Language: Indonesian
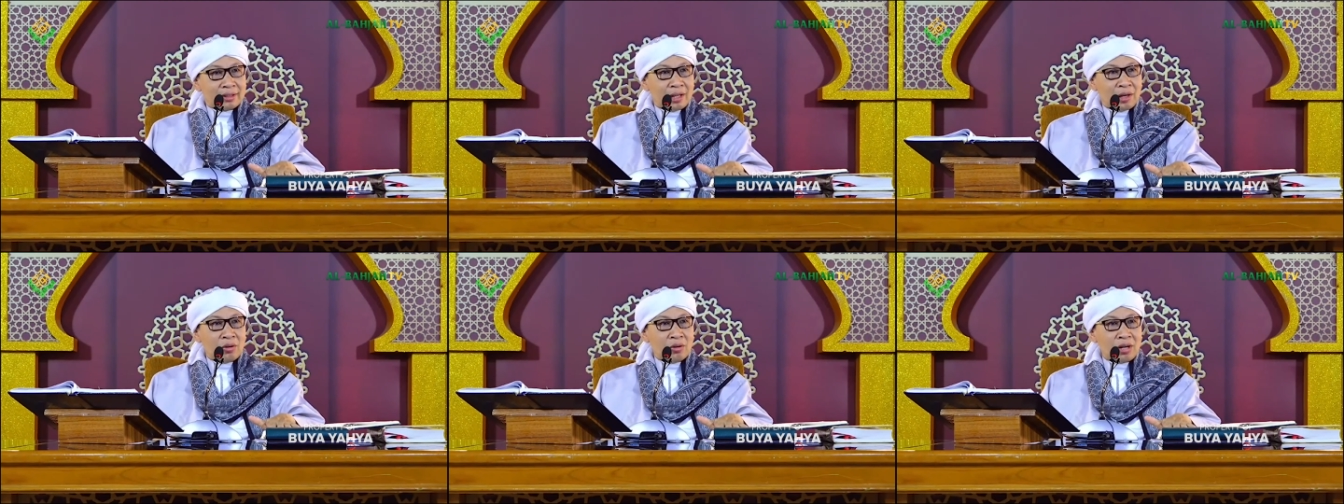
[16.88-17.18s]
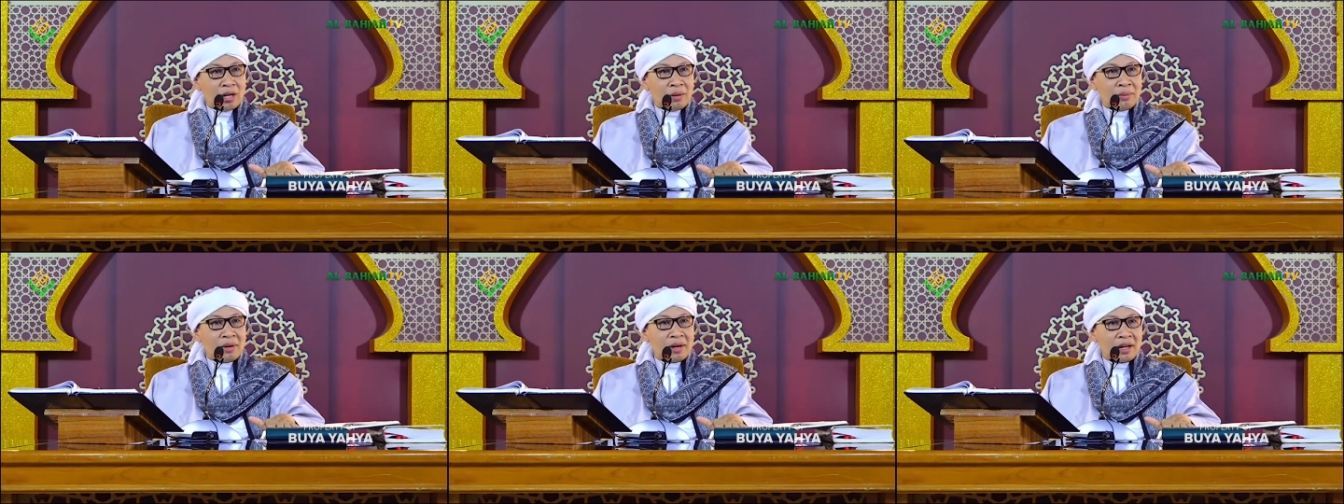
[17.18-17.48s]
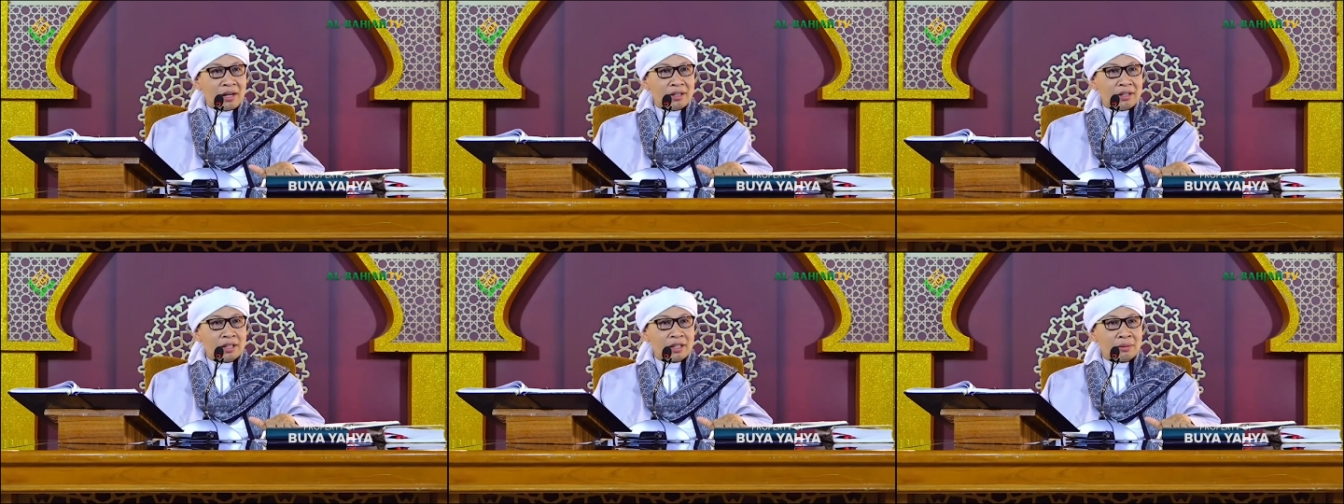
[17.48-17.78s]
Tahu nggak
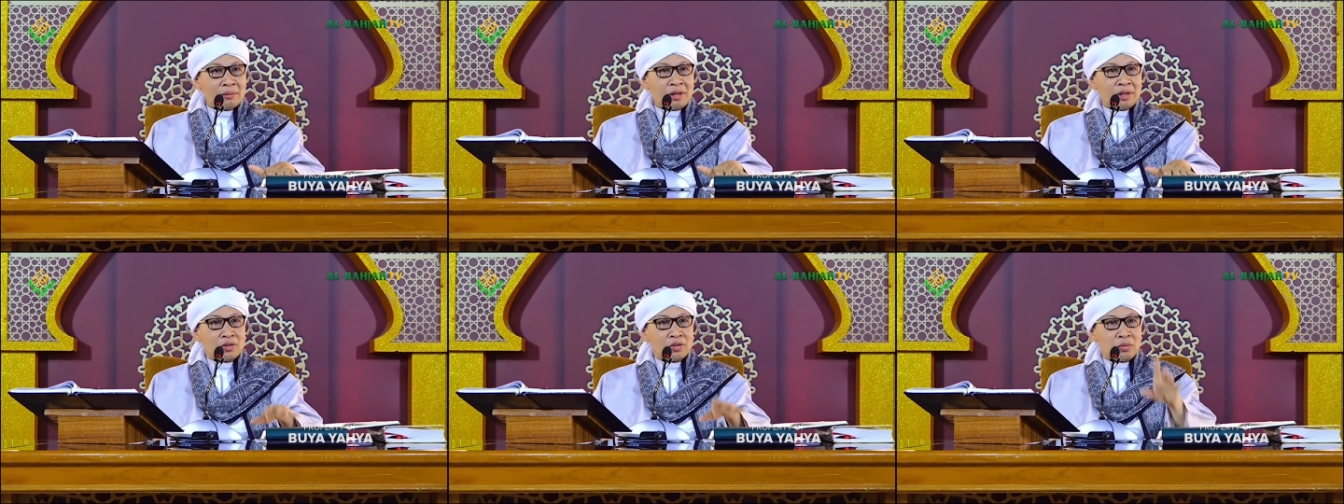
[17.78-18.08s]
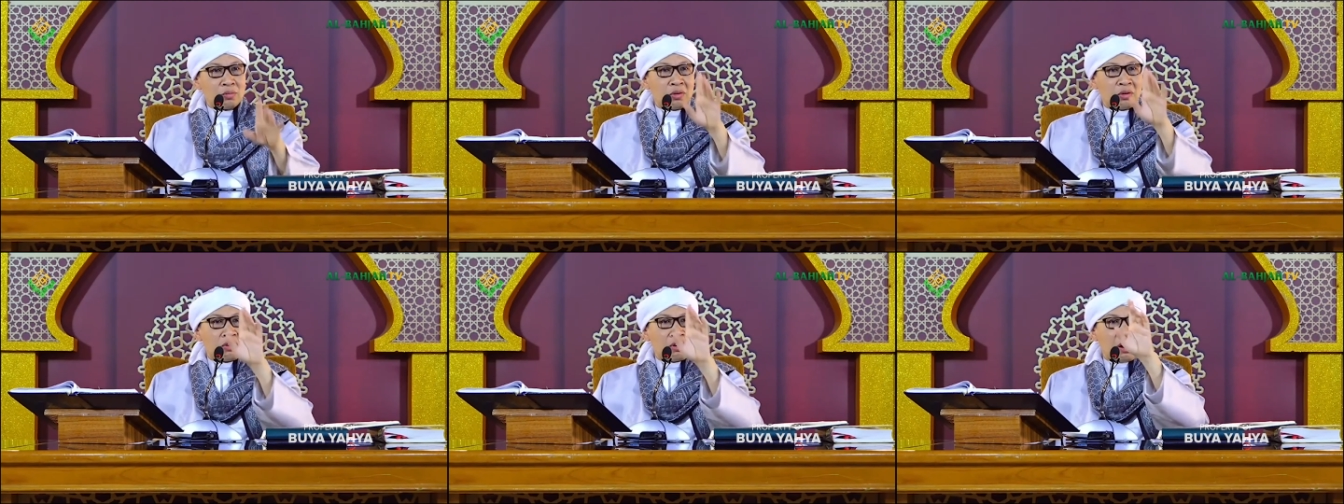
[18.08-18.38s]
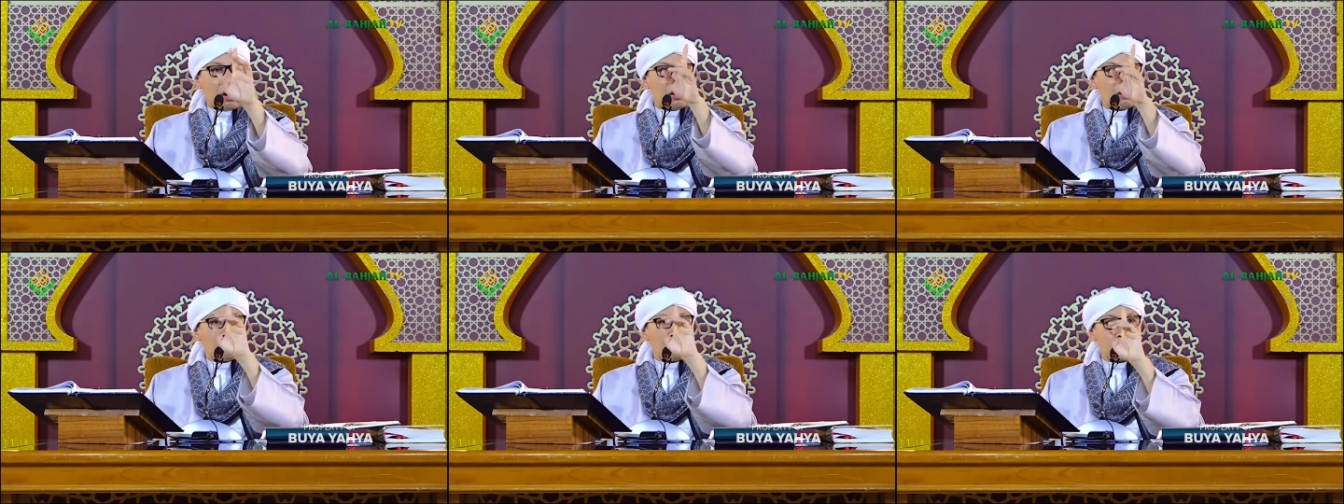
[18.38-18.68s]
bakal diterima langsung
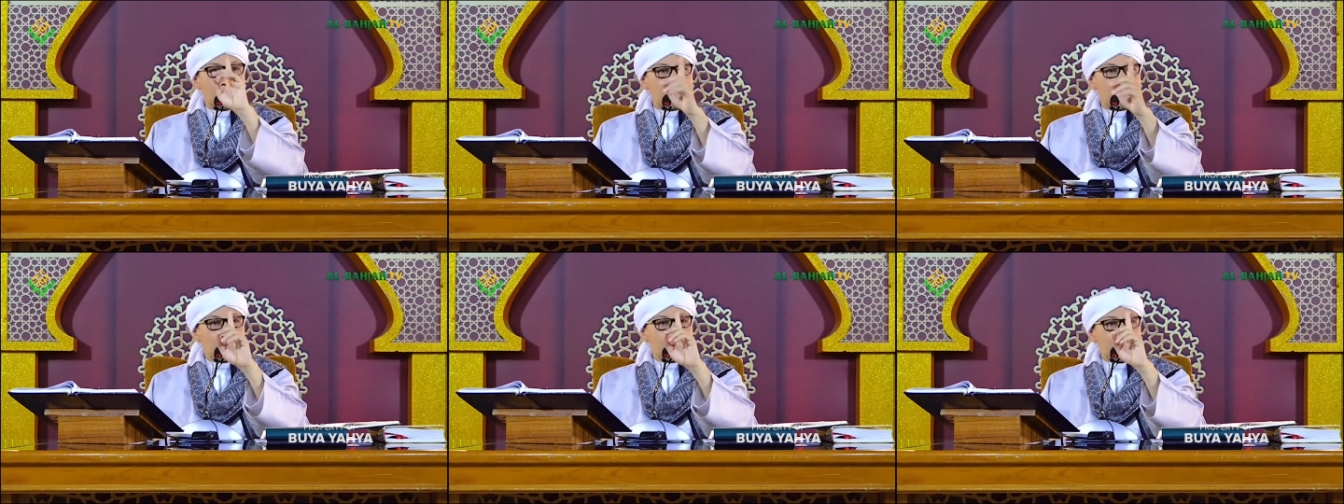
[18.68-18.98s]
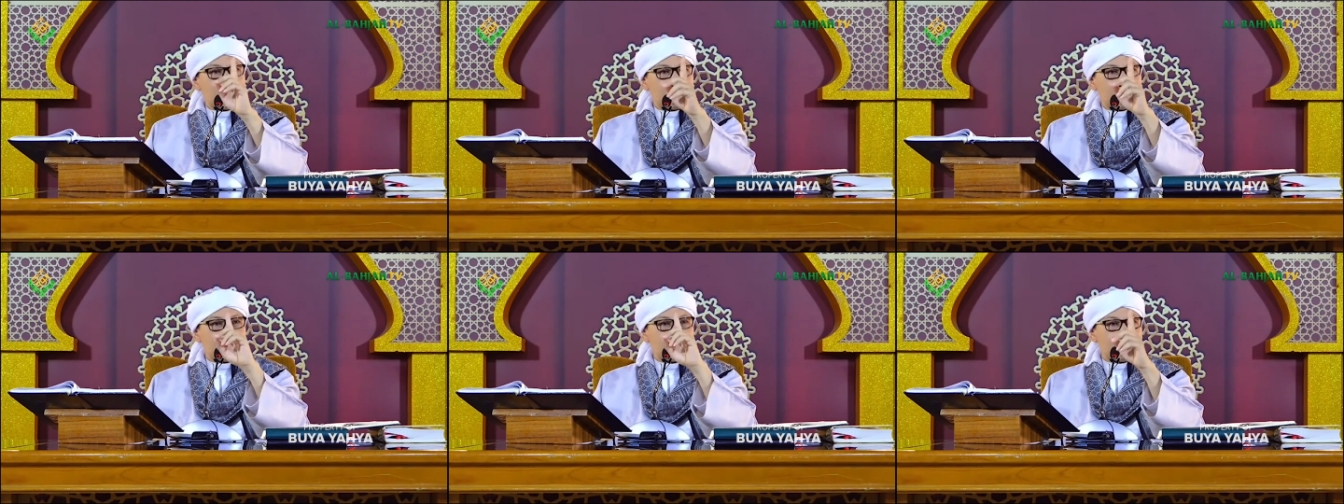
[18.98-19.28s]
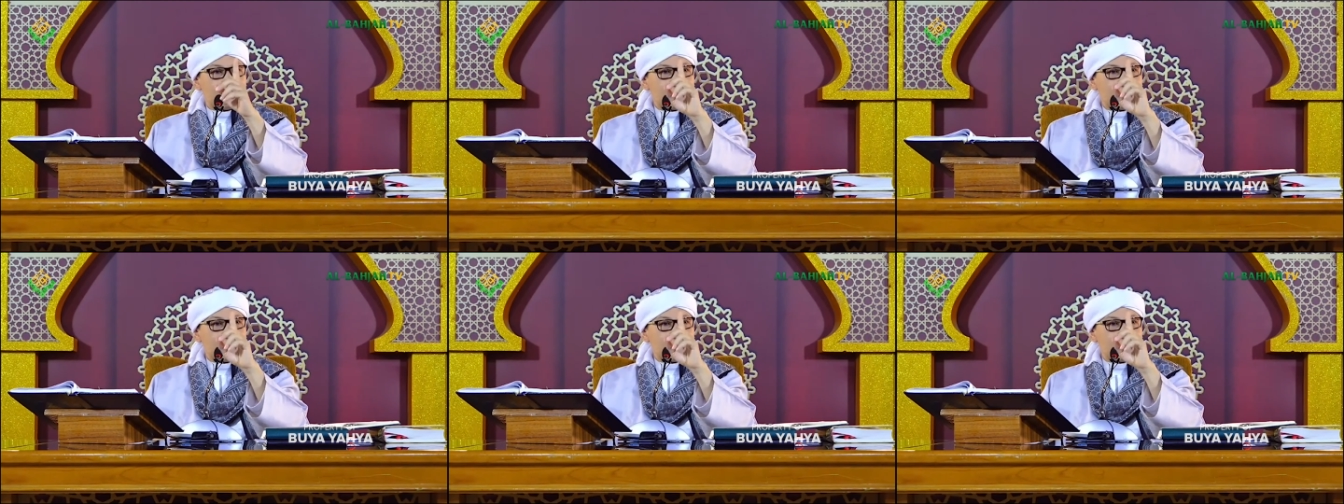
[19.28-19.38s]
bawa hadis.